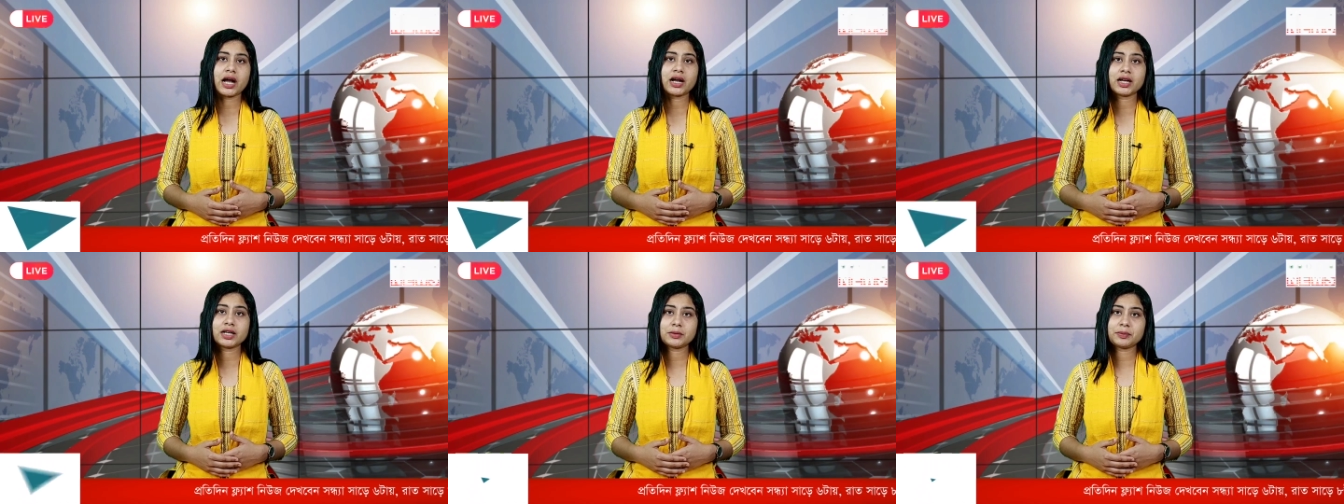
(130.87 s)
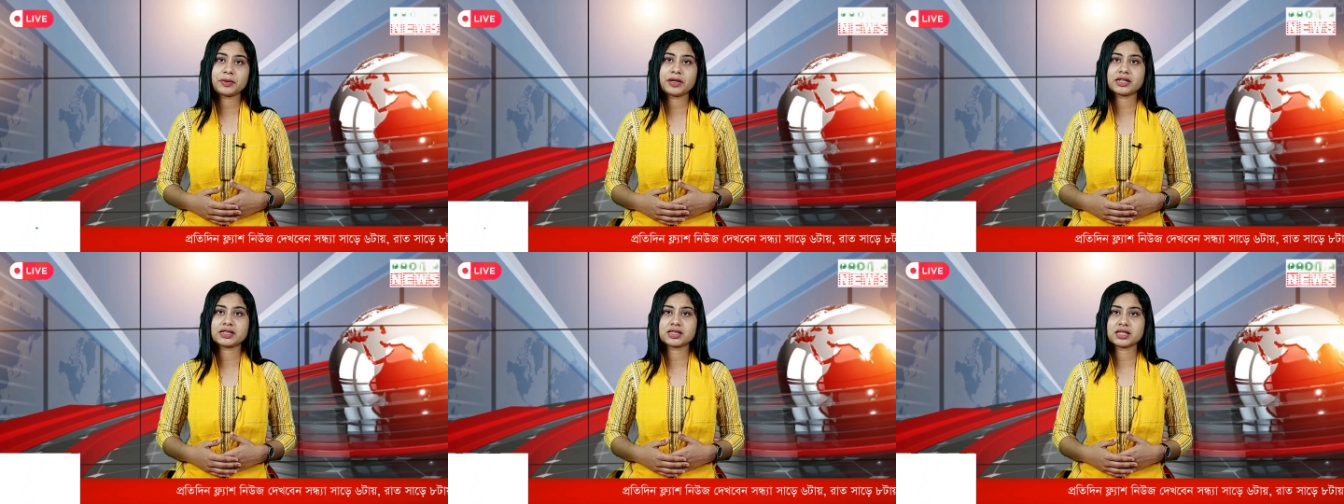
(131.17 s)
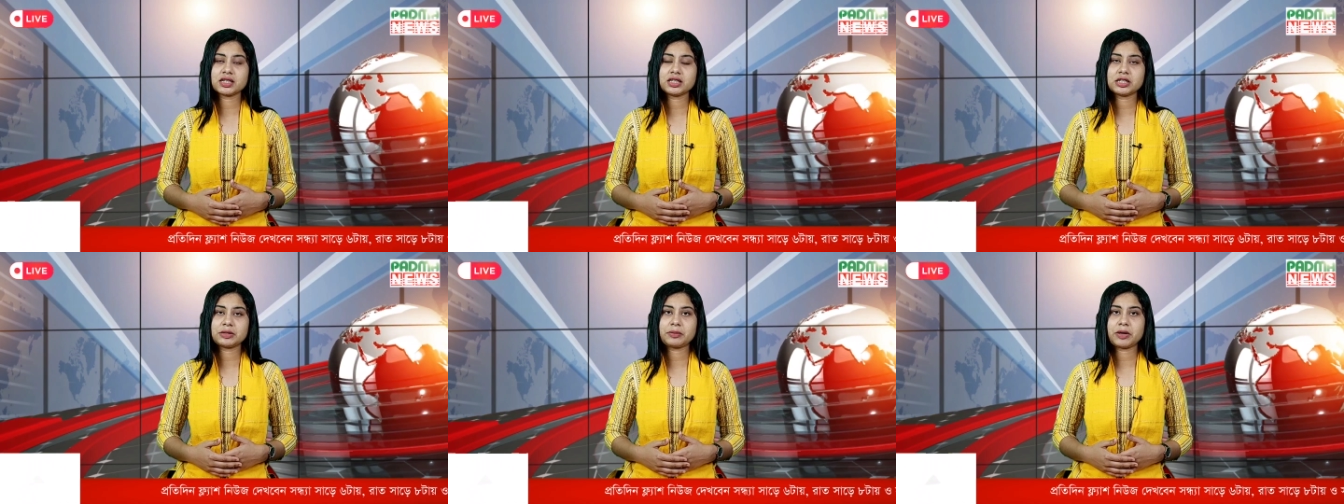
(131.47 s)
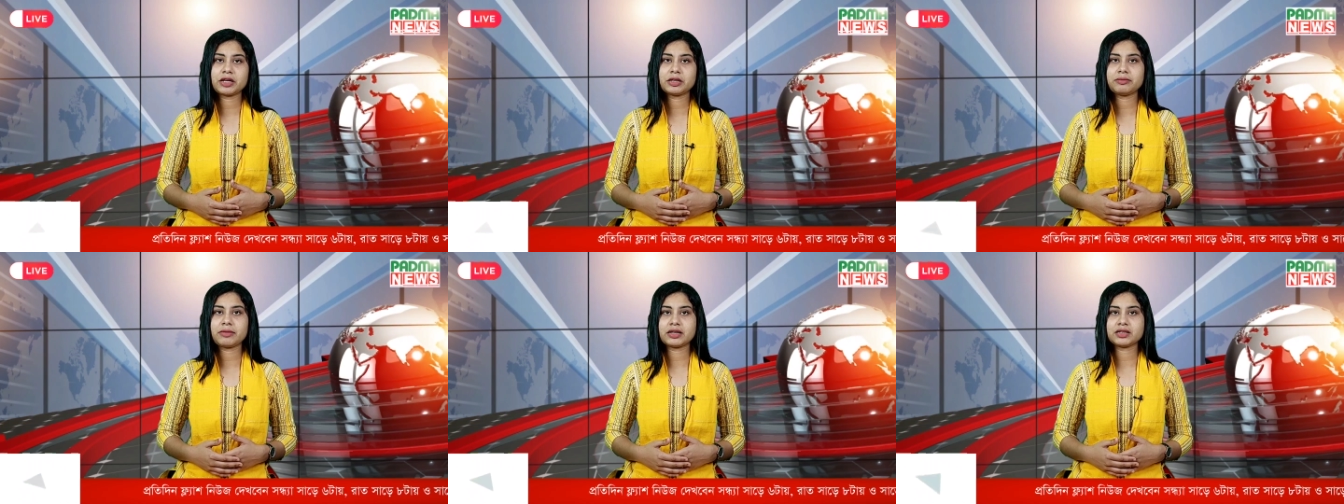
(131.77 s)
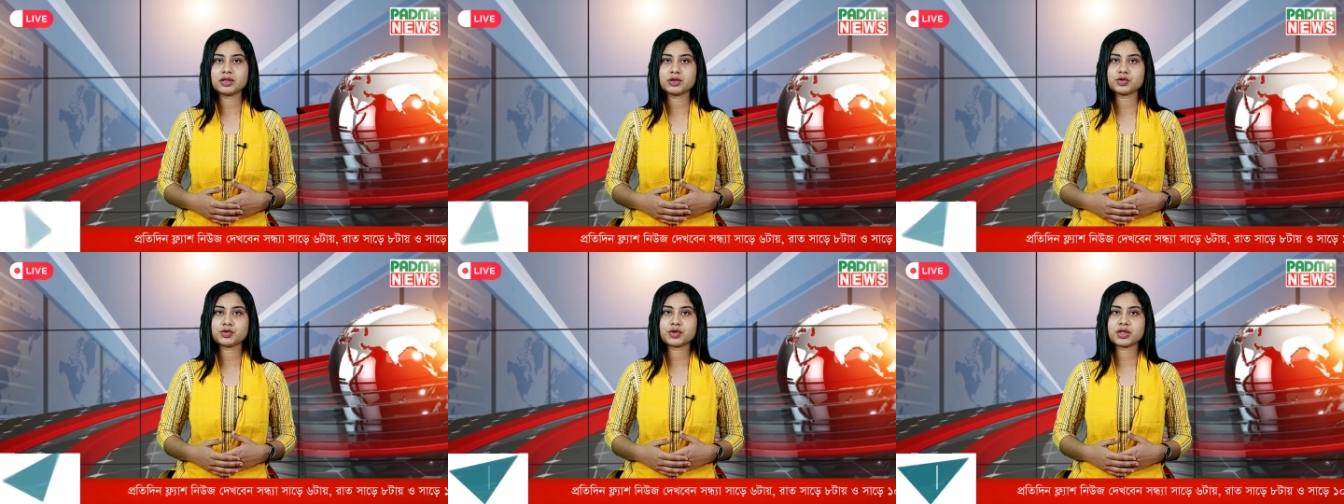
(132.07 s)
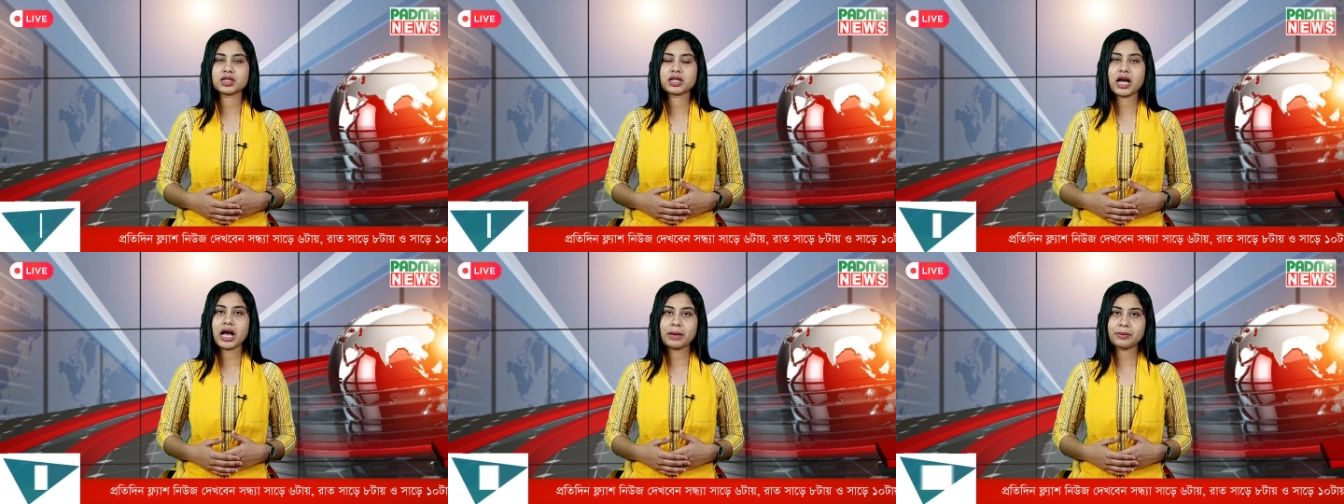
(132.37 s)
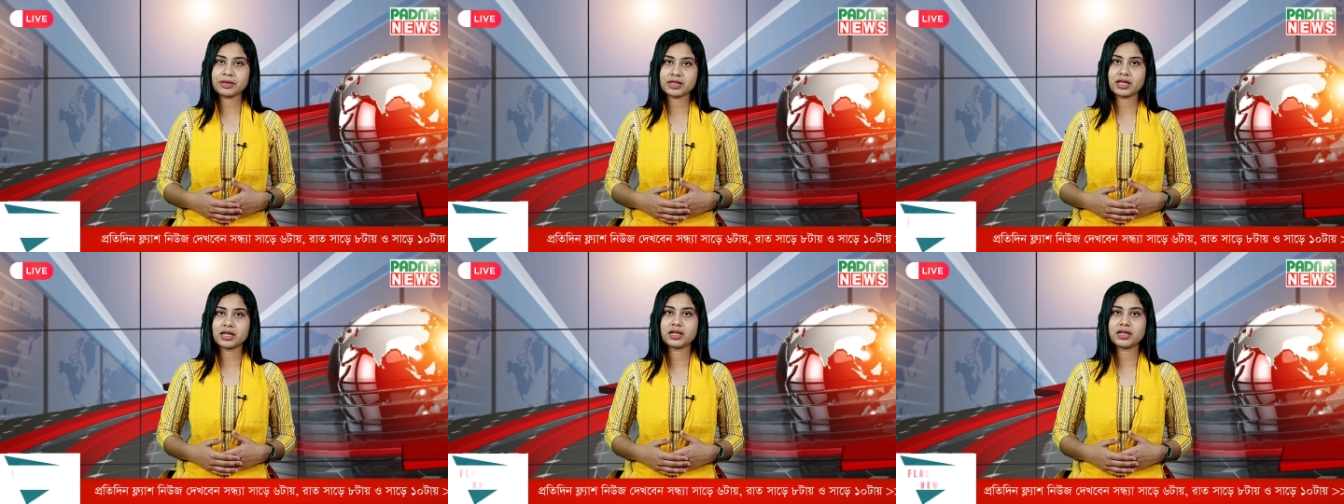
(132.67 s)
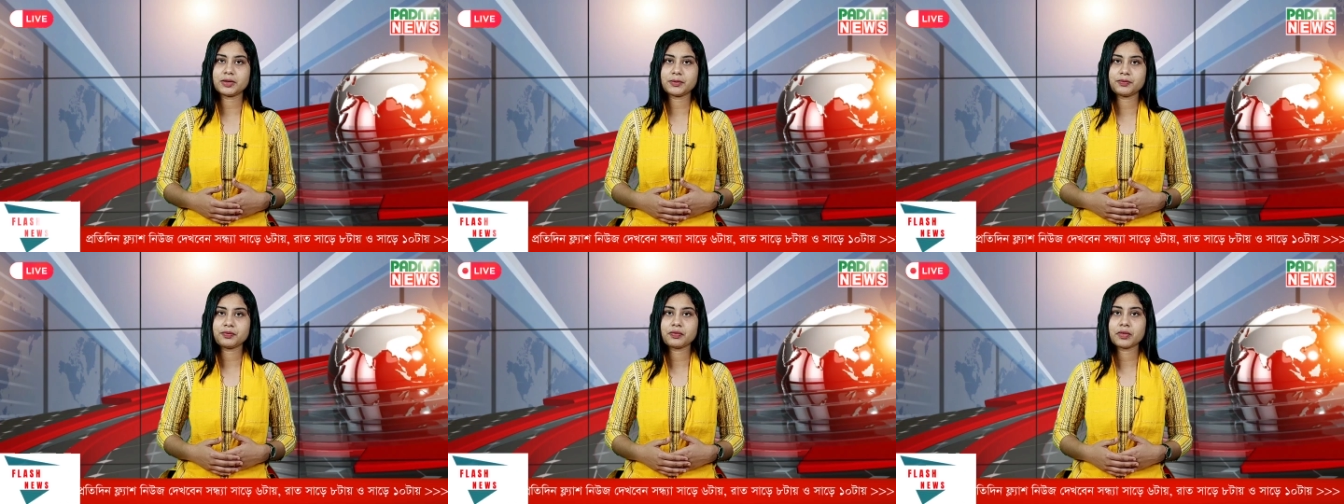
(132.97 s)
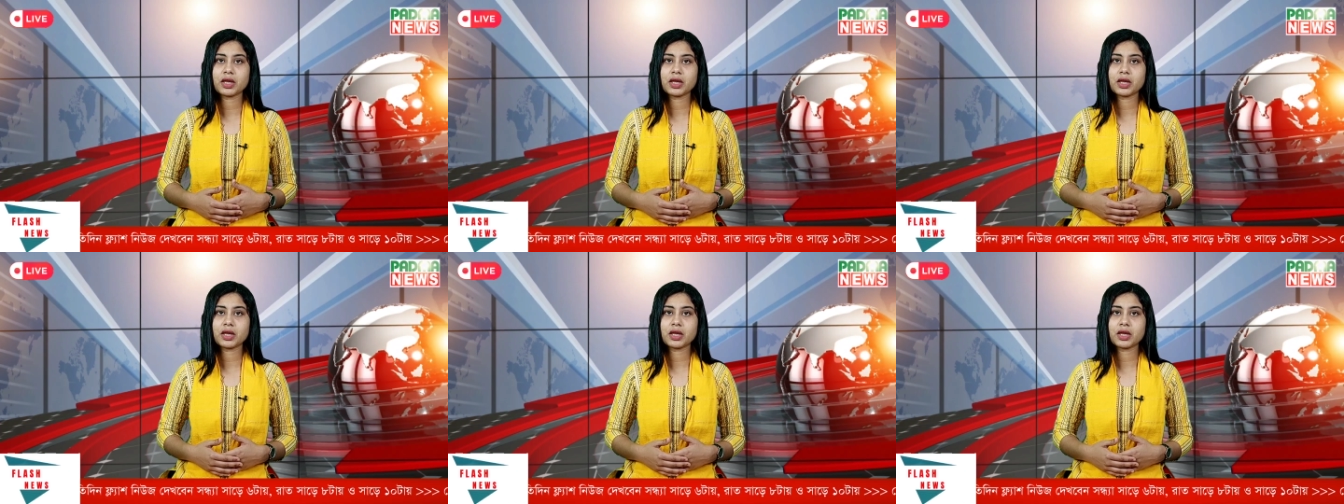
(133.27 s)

আঘাত পেয়েছেন নির্বাহী ম্যাজিস্ট্রেট আবেদ আলী